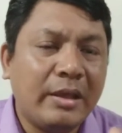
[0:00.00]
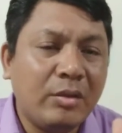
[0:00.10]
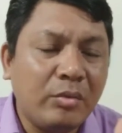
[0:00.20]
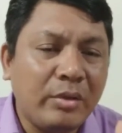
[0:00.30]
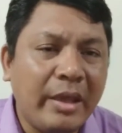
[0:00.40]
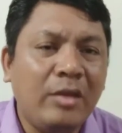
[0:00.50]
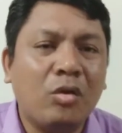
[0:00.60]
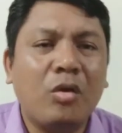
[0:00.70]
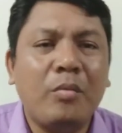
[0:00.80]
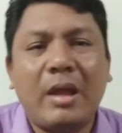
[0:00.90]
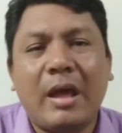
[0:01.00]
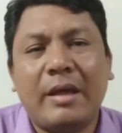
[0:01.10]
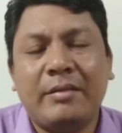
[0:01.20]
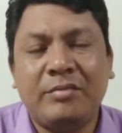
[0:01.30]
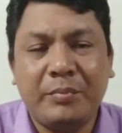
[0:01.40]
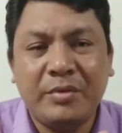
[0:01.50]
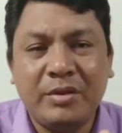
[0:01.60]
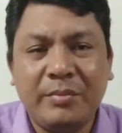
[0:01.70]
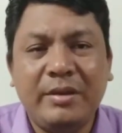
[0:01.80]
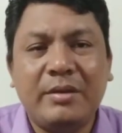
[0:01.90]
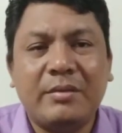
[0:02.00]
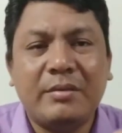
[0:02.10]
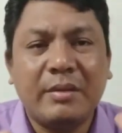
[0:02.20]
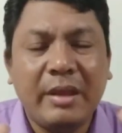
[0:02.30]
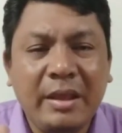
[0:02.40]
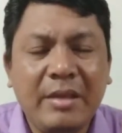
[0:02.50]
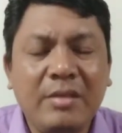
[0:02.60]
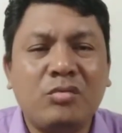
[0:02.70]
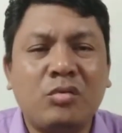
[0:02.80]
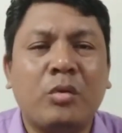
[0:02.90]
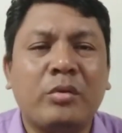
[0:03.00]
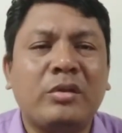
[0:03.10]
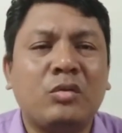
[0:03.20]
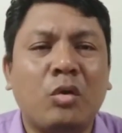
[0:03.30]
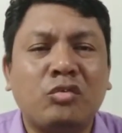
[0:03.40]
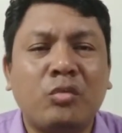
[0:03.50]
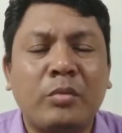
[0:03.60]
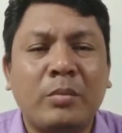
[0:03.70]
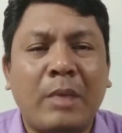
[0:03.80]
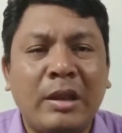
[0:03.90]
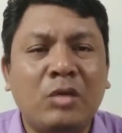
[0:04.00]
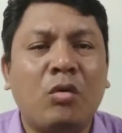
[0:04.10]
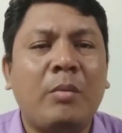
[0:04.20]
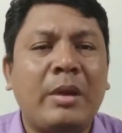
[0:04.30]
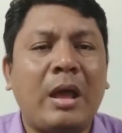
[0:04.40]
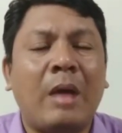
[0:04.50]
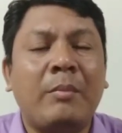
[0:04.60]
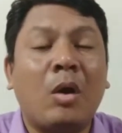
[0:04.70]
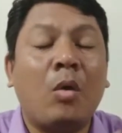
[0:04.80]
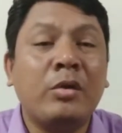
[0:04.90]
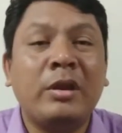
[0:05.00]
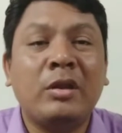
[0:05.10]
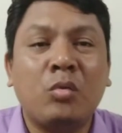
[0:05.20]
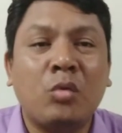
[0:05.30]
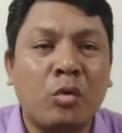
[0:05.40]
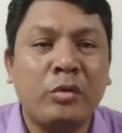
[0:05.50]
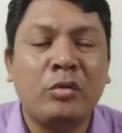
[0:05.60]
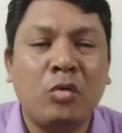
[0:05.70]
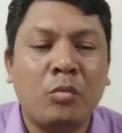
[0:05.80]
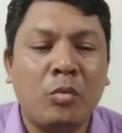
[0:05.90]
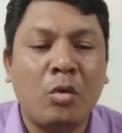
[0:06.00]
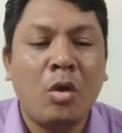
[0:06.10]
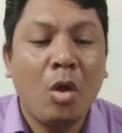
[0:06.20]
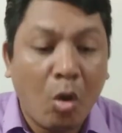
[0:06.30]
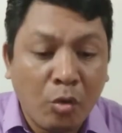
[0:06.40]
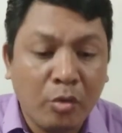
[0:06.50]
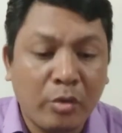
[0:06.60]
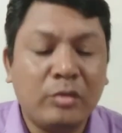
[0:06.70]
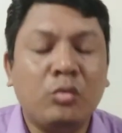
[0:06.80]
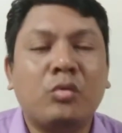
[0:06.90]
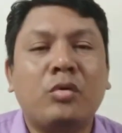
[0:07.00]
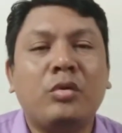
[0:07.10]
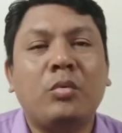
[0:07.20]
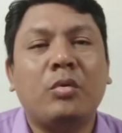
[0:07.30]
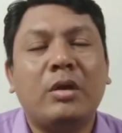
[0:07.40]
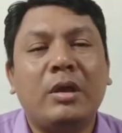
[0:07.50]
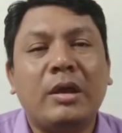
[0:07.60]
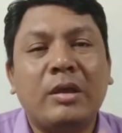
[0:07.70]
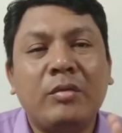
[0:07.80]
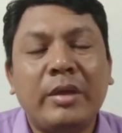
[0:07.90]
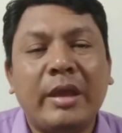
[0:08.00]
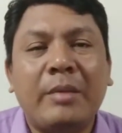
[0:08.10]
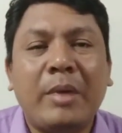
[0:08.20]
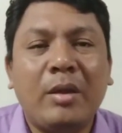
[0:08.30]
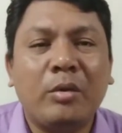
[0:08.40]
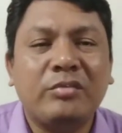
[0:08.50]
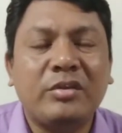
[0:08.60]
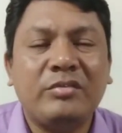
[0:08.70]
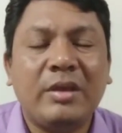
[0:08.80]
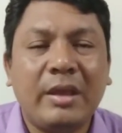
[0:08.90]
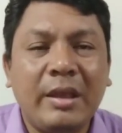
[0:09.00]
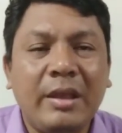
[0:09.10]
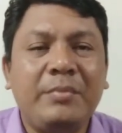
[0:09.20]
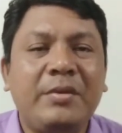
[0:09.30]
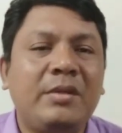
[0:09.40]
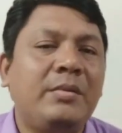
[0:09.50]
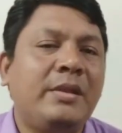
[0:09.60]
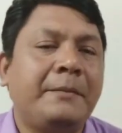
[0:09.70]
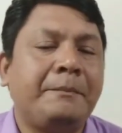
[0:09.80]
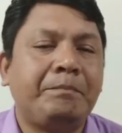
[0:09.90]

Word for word: কিন্তু এইরকম না যে পৃথিবীর এই জগতে ধন সম্পদের মালিক হওয়া মানে আমরা অন্যের কোনো ক্ষতি করব অন্যকে দুঃখ দেব কিন্তু এর মানে হচ্ছে যে এই পৃথিবীতে